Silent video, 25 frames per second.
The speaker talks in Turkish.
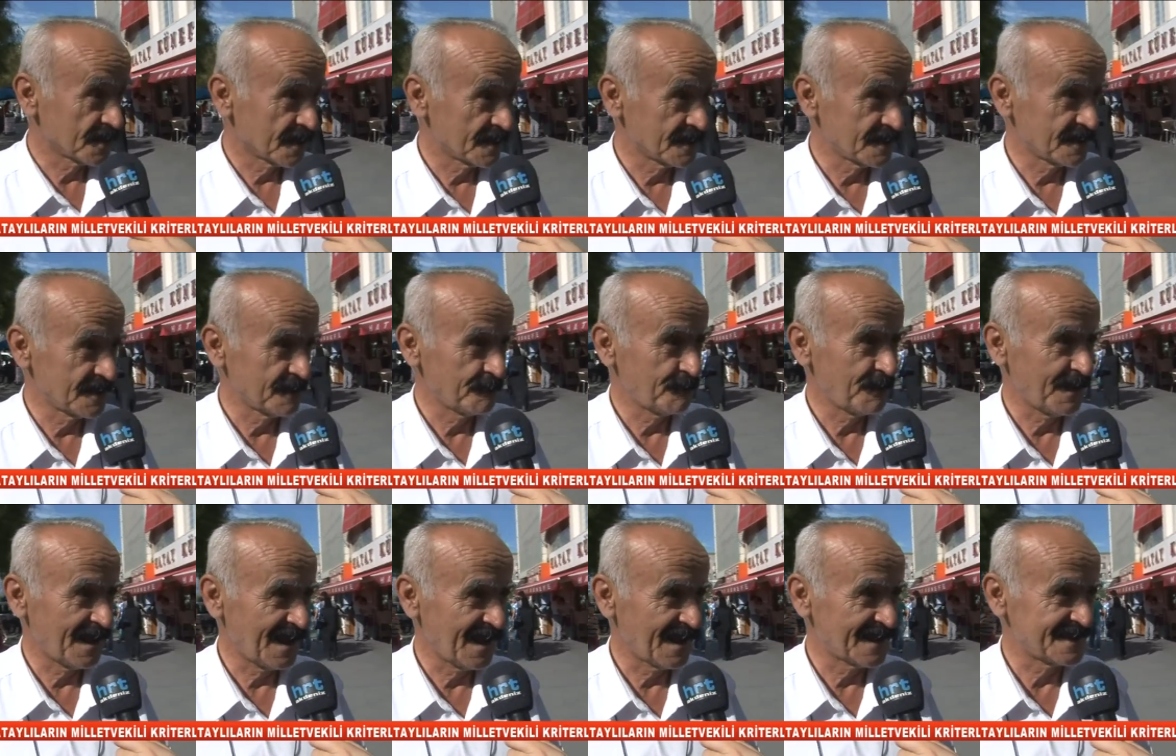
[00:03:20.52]
Vatanını,
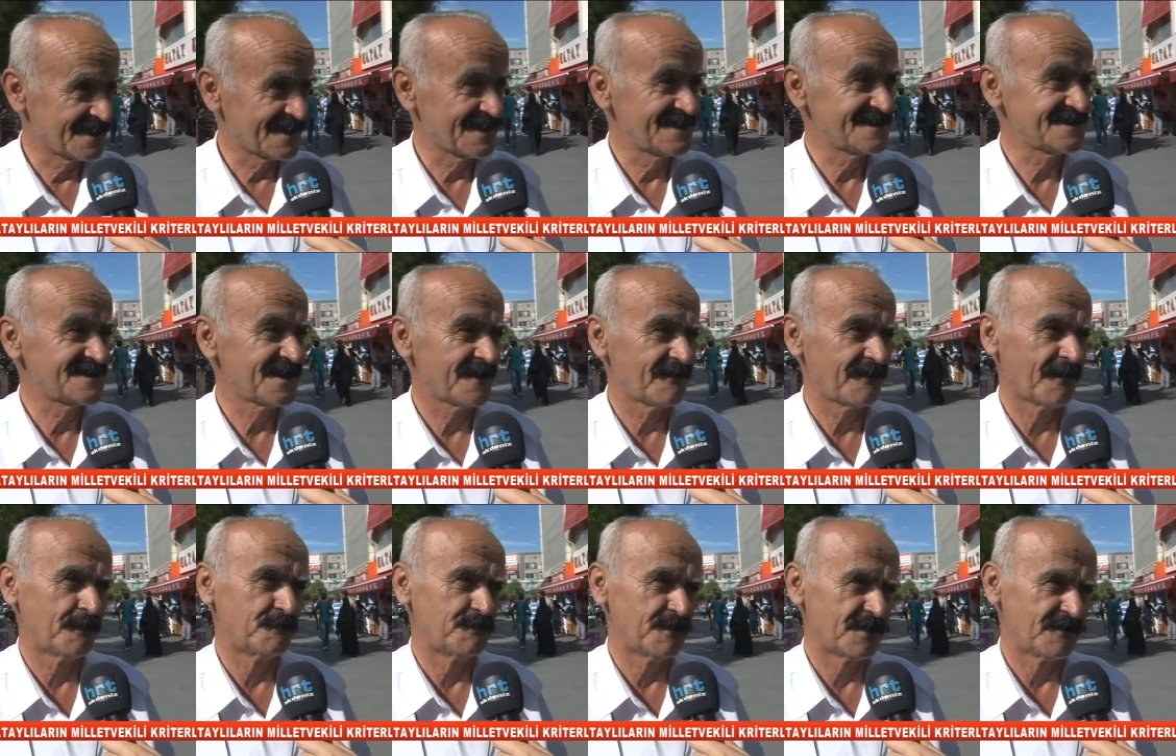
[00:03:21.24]
milletini
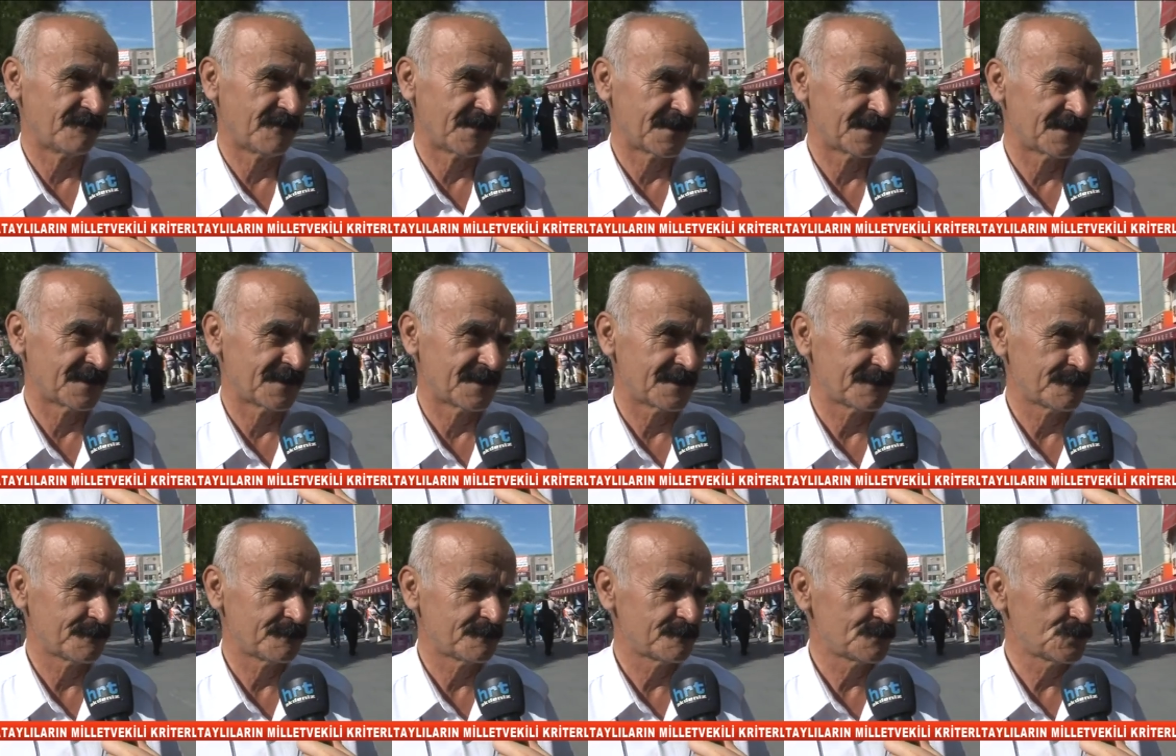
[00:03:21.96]
seven bir vekil.
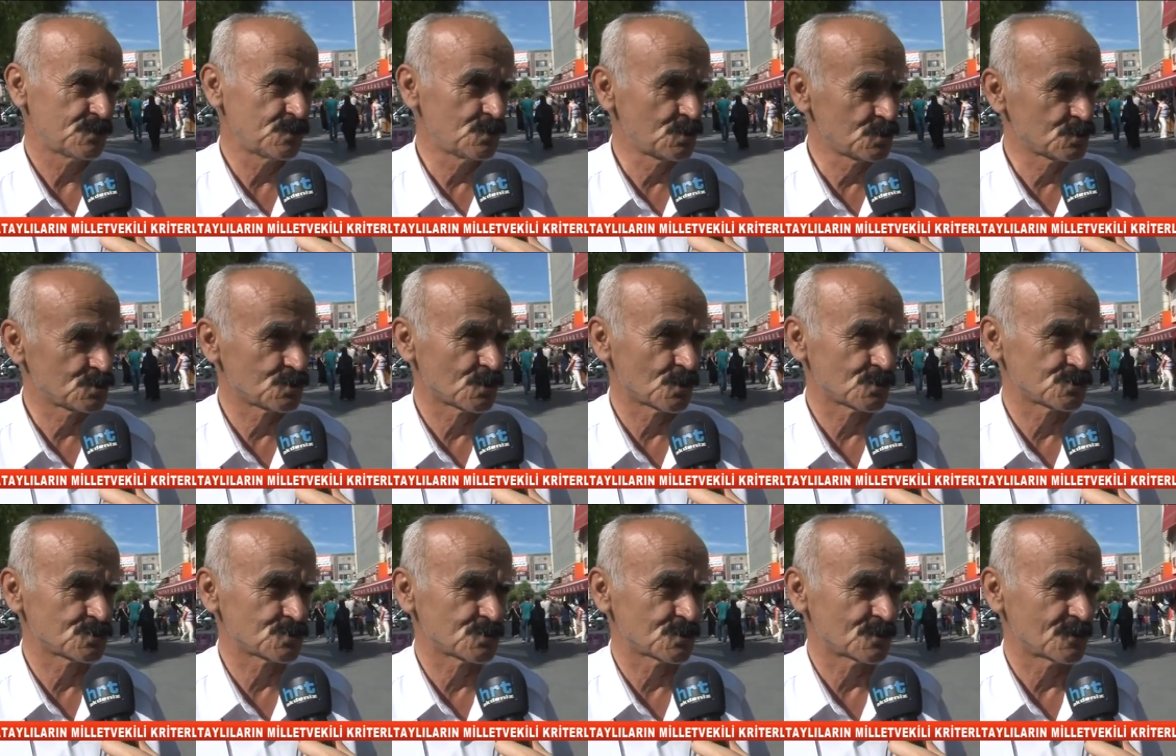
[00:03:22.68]
Dürüst
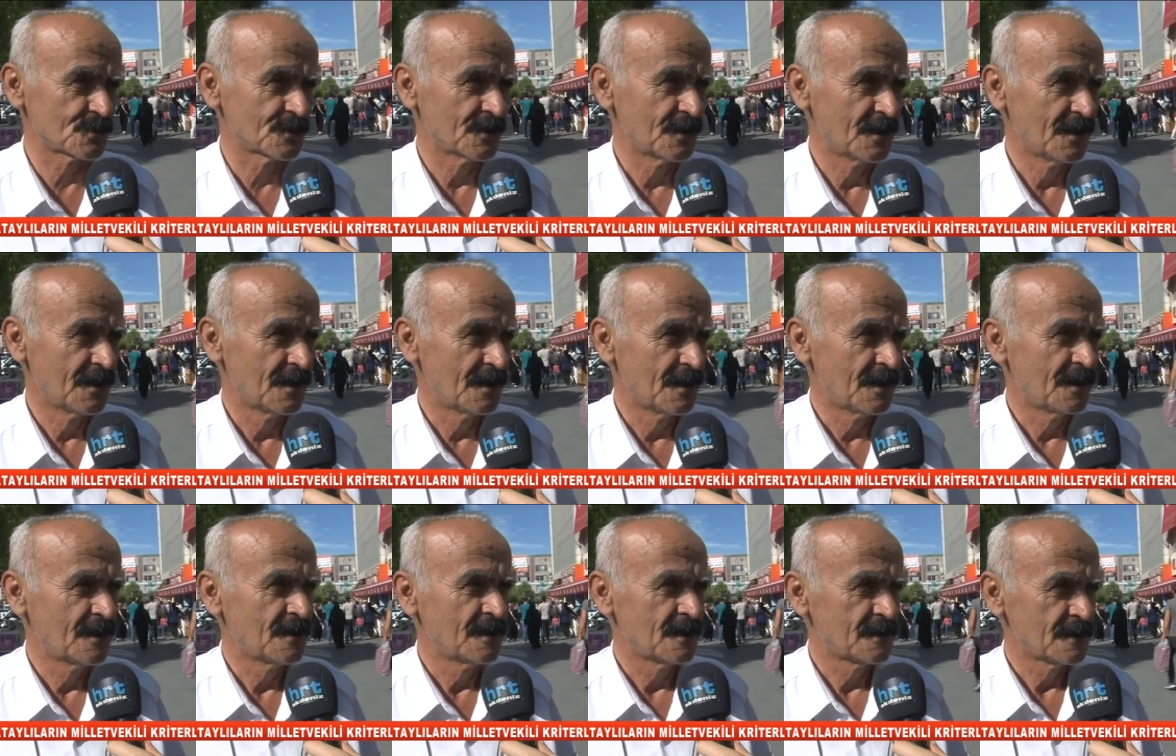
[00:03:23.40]
olsun,
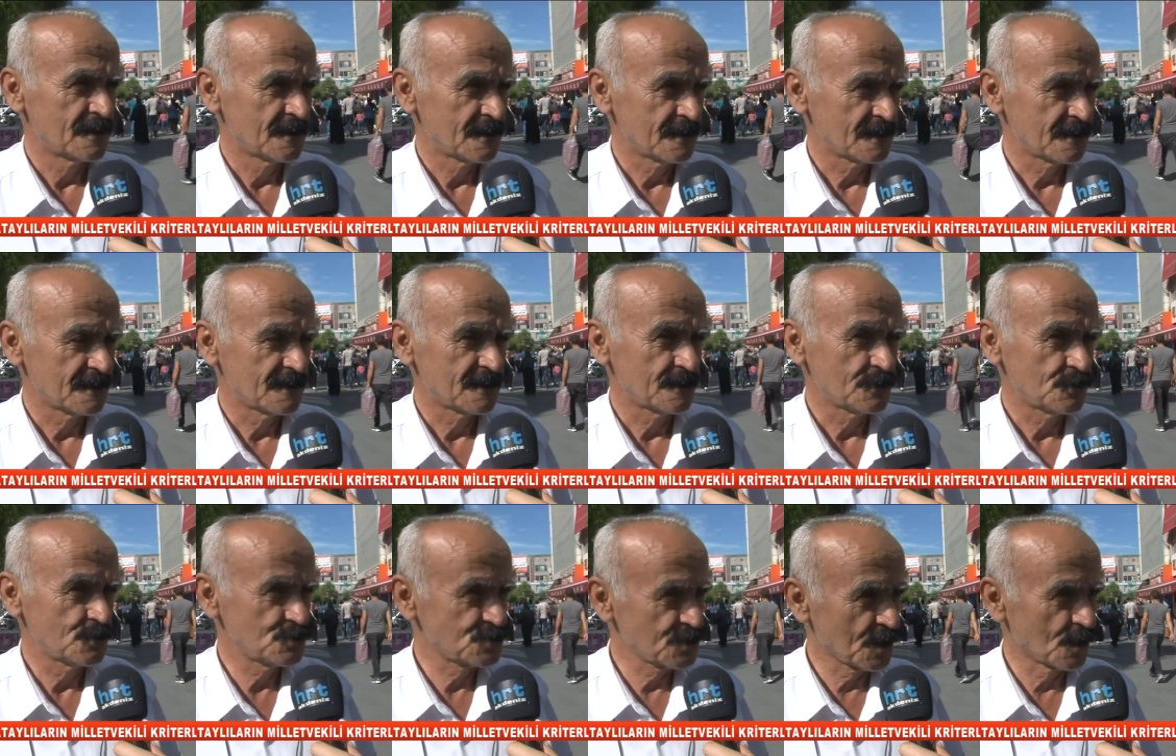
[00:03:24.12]

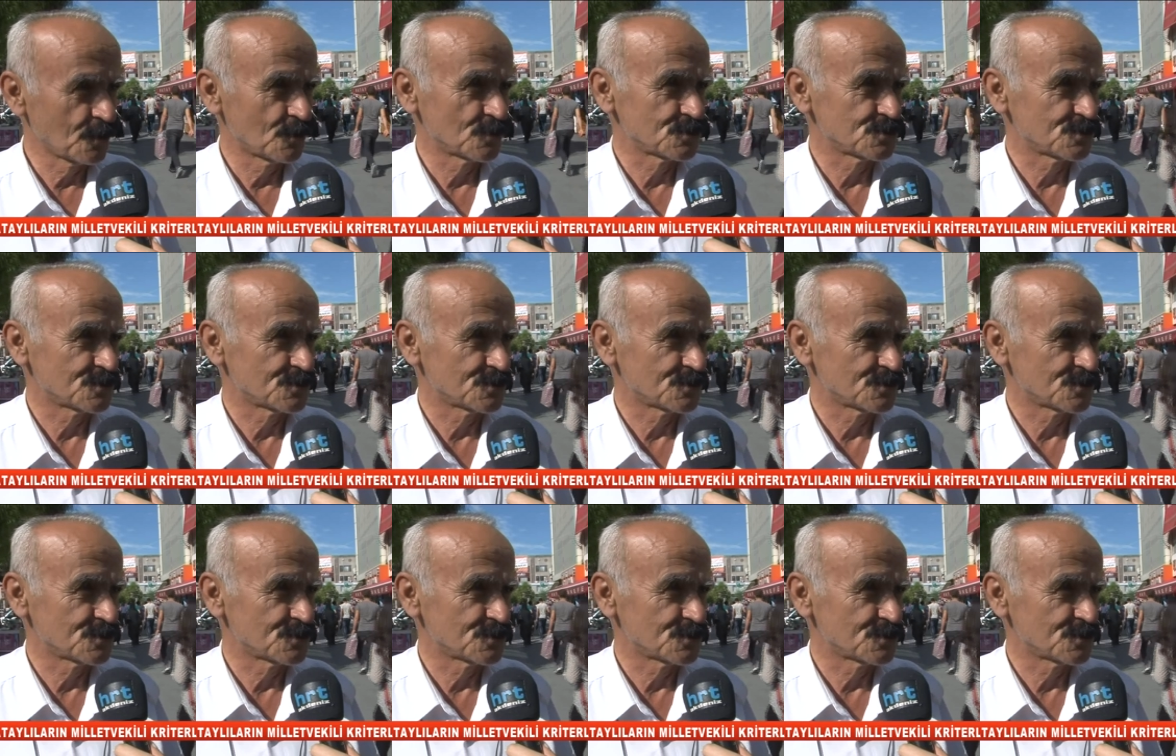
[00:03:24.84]
güzel